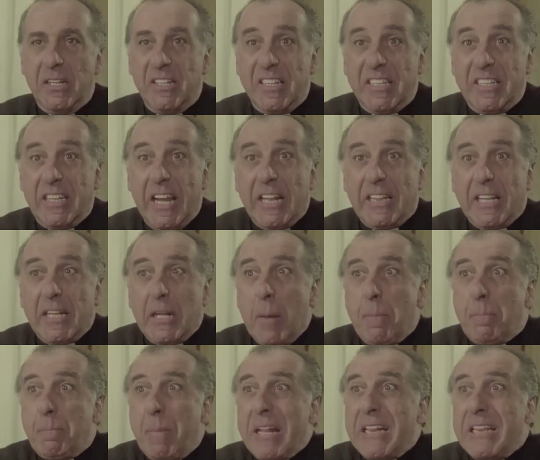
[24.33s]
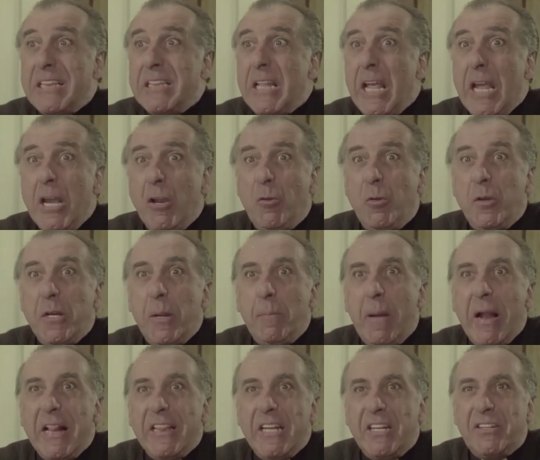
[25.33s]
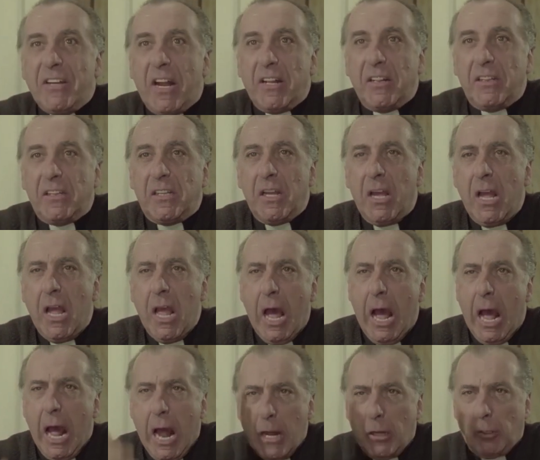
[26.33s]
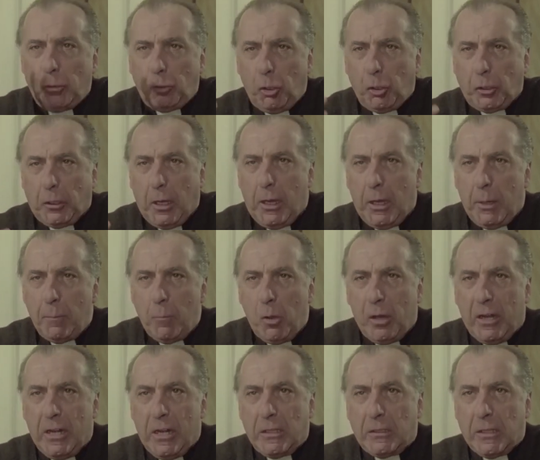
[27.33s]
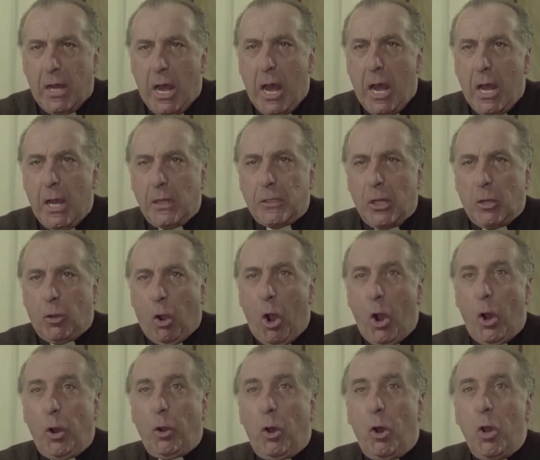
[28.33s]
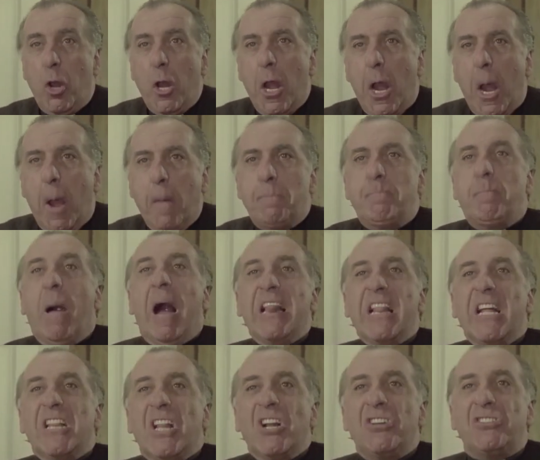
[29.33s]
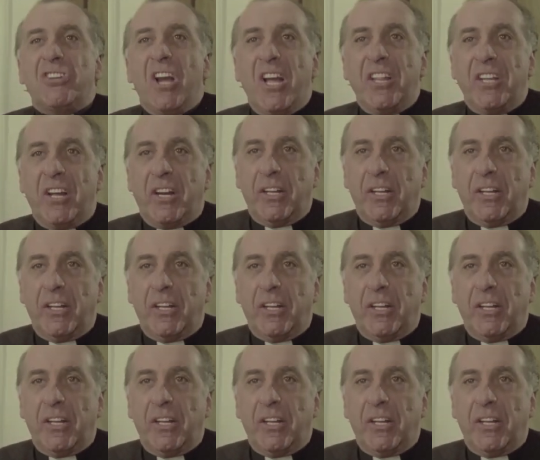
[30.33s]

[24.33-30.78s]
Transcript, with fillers: Siete dei pettegoli maldicenti. Ma altro che moralità, decoro e balle del